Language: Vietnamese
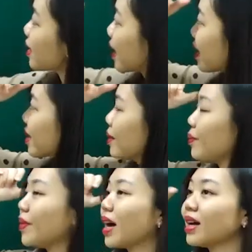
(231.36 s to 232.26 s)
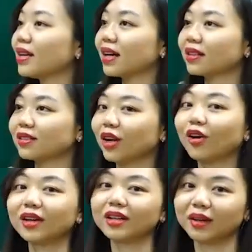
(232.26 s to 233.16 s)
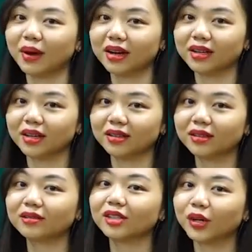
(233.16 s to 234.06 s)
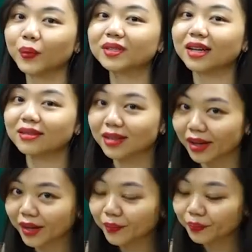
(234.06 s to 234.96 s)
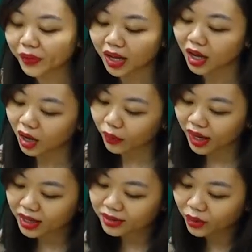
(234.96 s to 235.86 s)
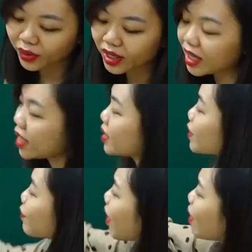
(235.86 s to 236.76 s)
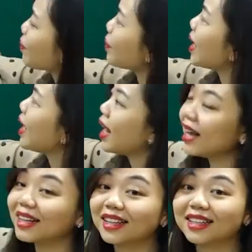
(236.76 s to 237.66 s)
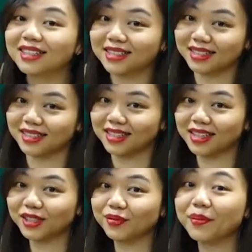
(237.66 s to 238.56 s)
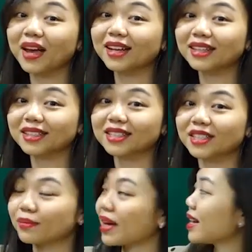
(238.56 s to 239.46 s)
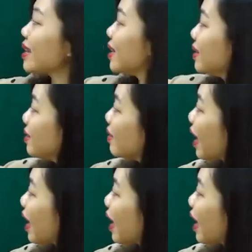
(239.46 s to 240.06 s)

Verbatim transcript: cả đặc điểm này là nói lên là bạn ấy đến từ những quốc gia như thế. Okay, so he is from England. He's from England. Bạn này đến từ nước